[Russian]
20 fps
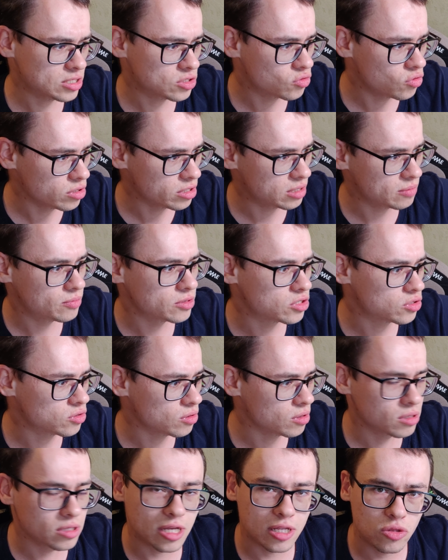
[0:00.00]
сколько бы
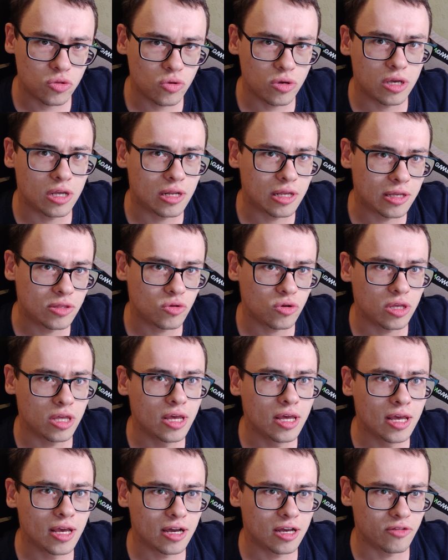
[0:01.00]
стоил на той или иной
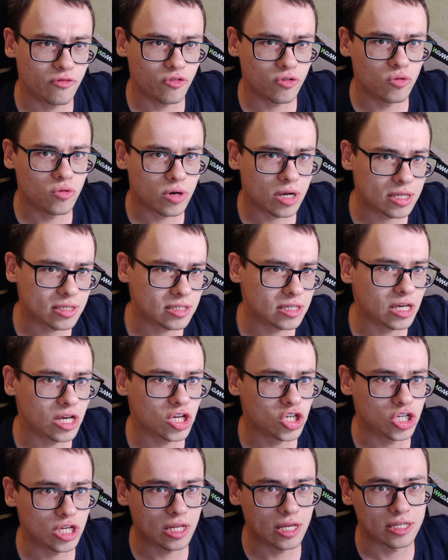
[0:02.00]
конфигурации
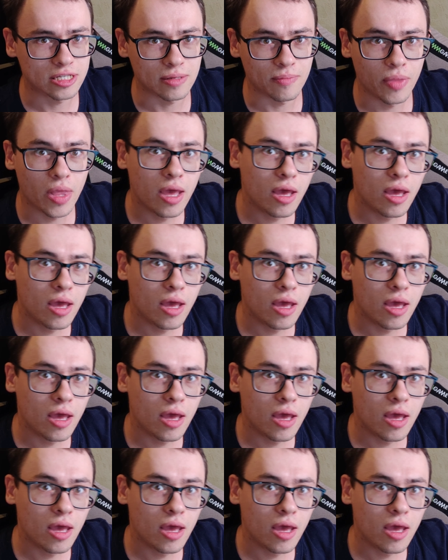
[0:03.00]
железа.